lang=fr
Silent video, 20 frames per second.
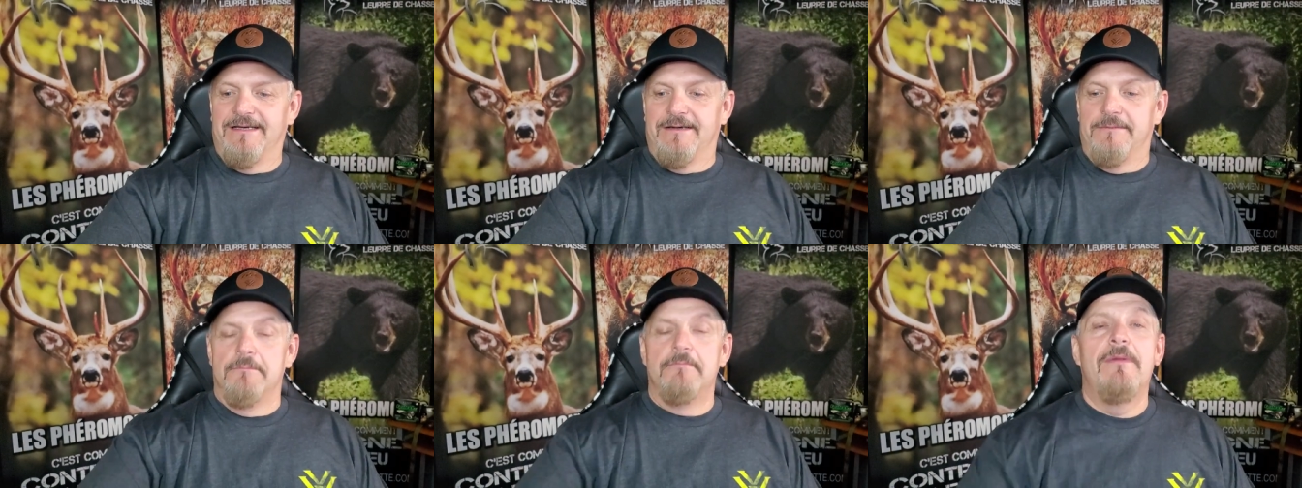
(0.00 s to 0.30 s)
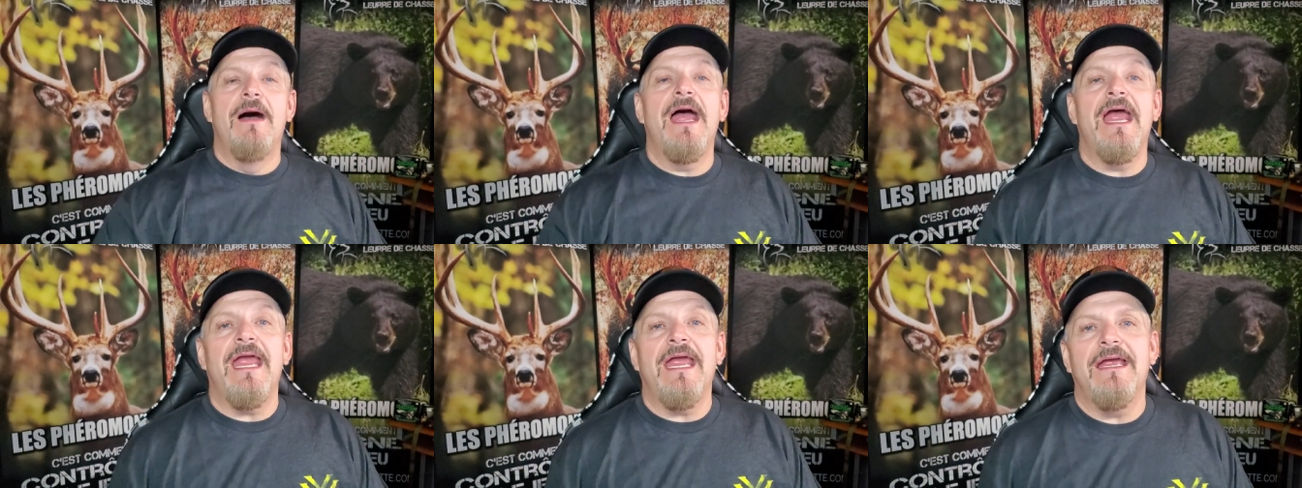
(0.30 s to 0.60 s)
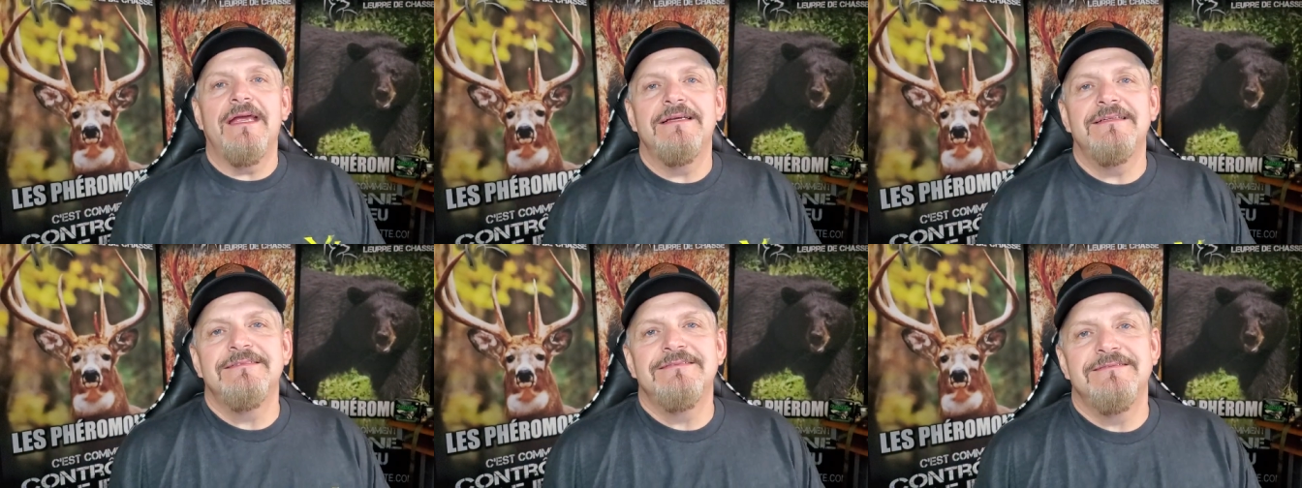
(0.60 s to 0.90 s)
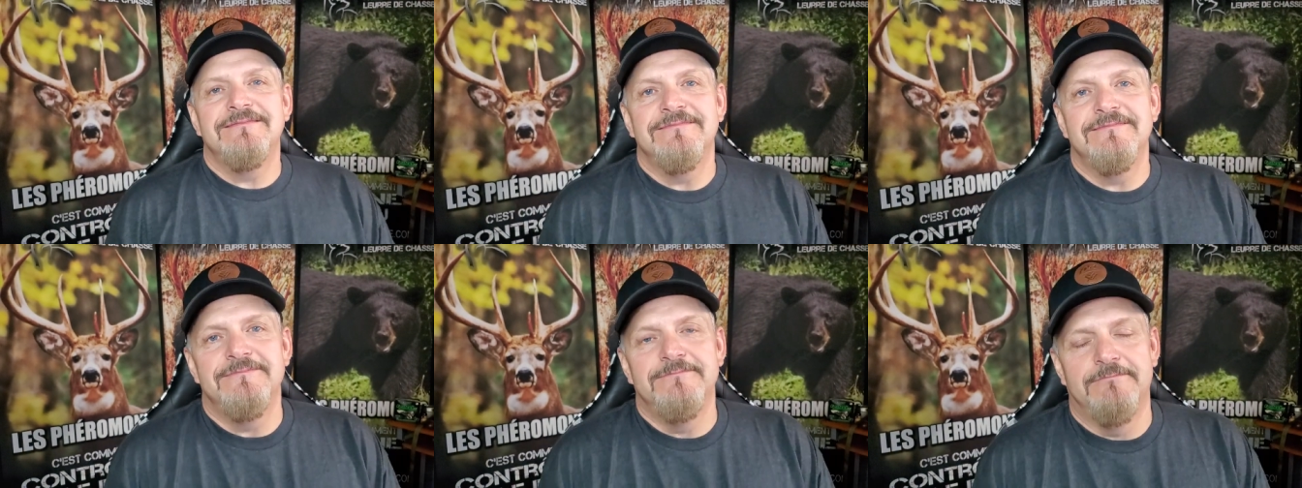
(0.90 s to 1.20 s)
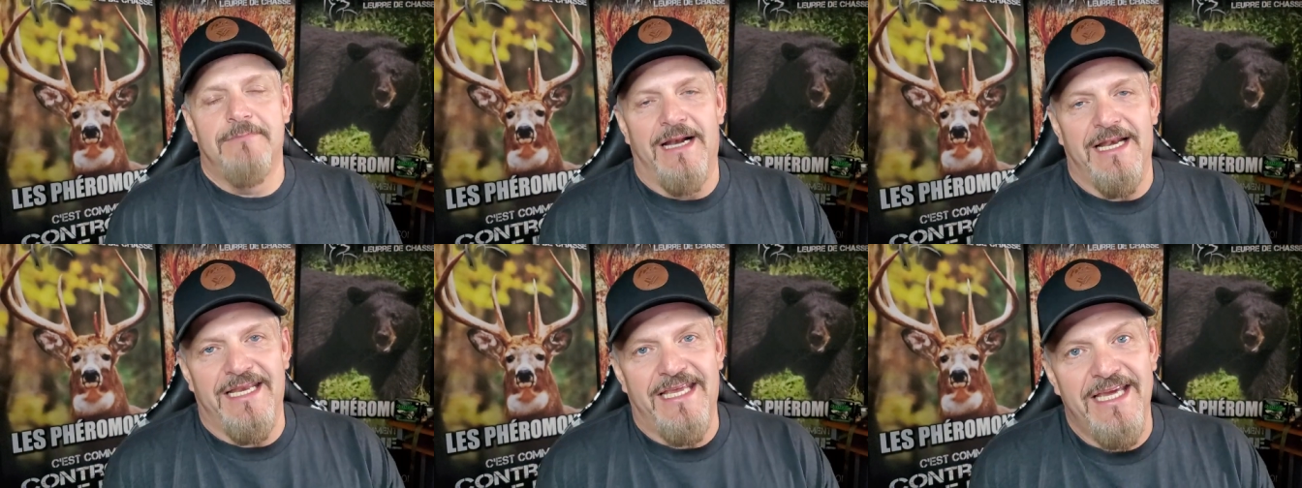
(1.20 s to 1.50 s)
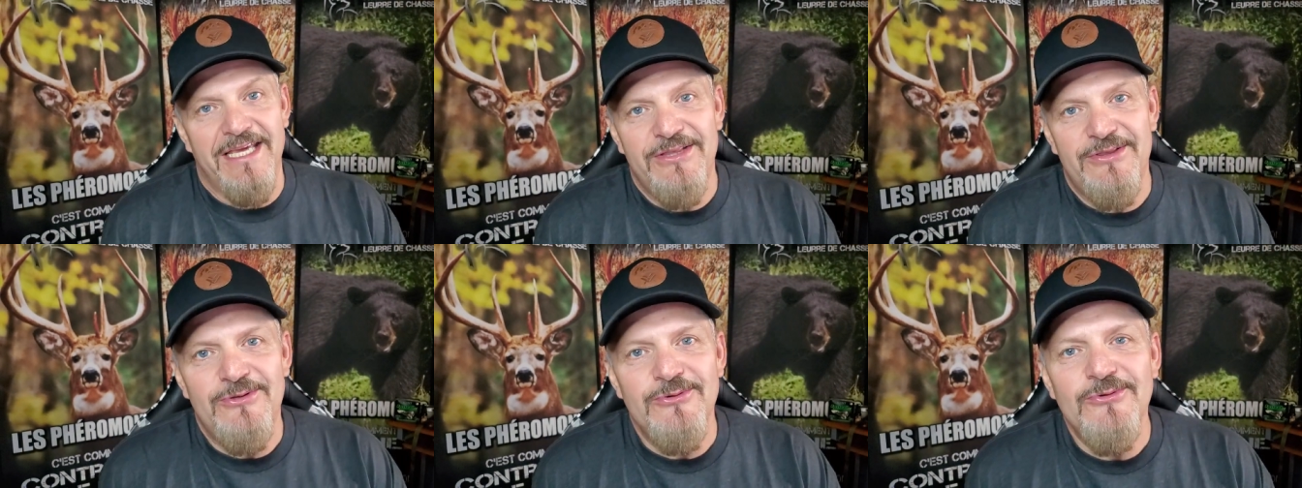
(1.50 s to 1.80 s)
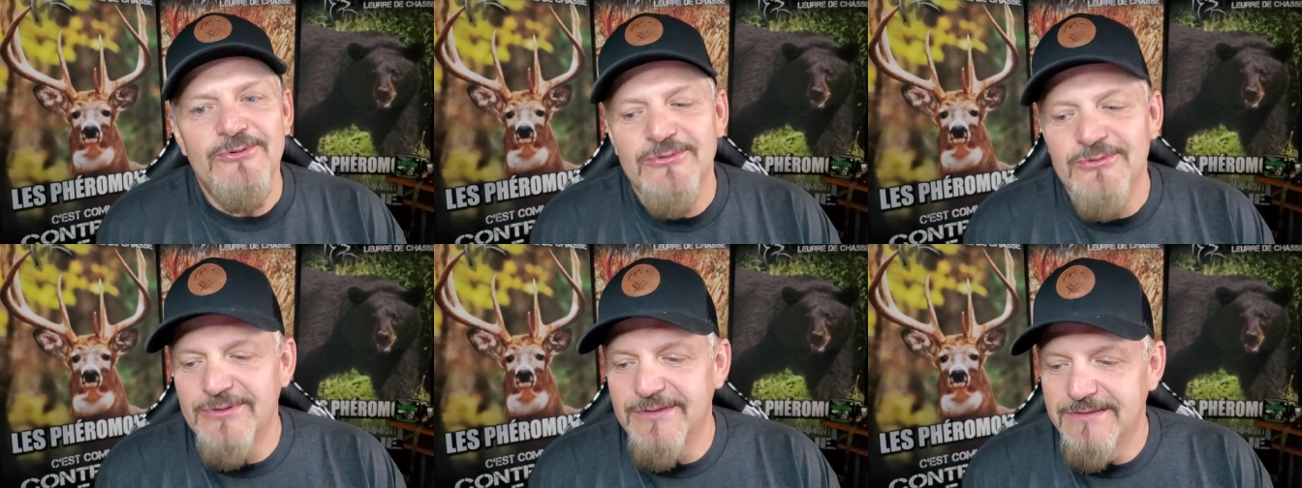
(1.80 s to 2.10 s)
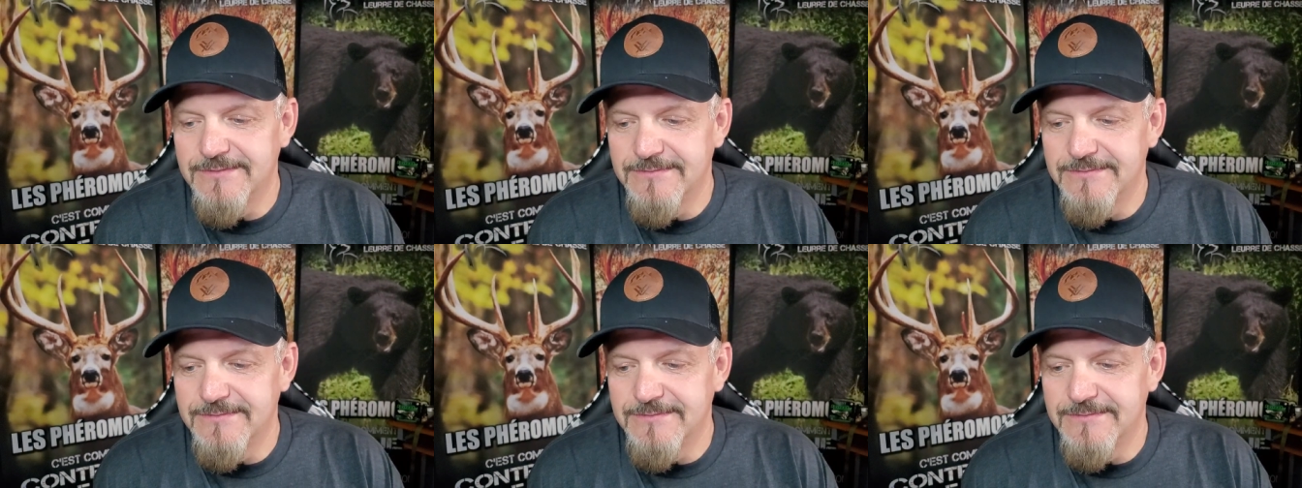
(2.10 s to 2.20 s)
Mais, malgré tout,